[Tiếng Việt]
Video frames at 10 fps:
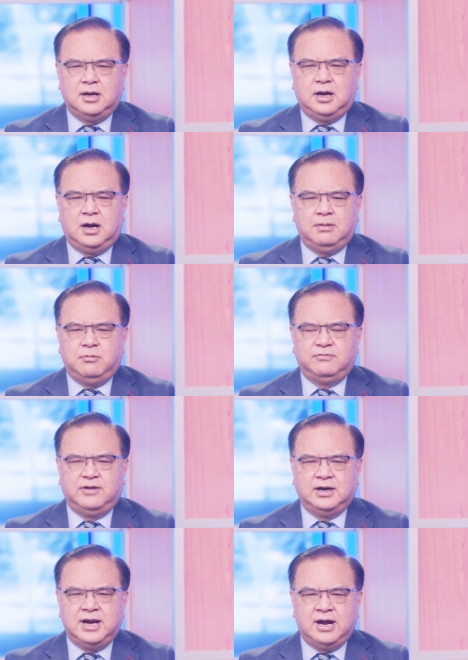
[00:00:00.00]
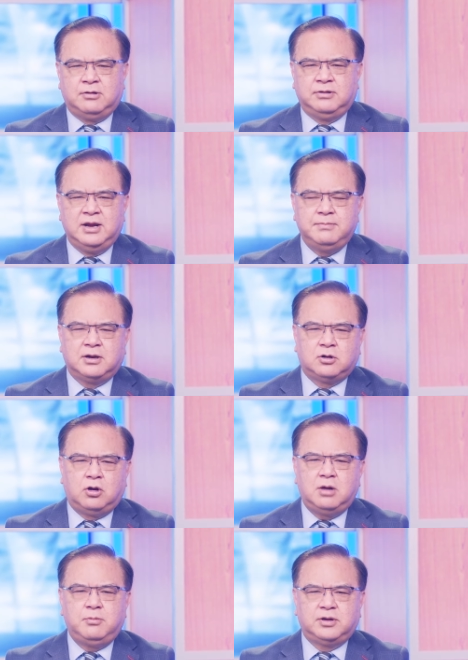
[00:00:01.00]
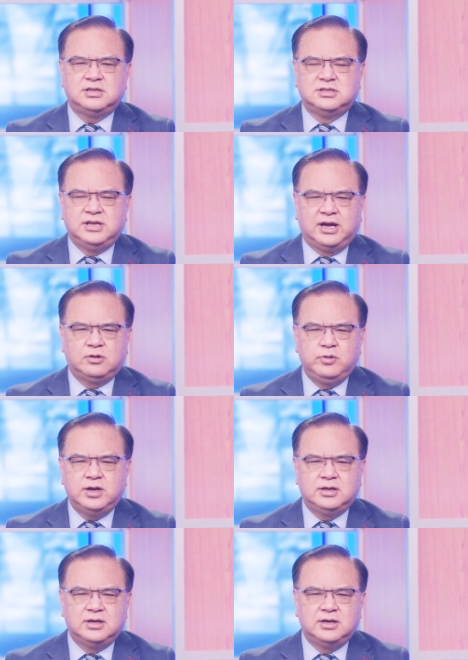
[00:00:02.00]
uh, một phần nào để mà có một cái sự giải quyết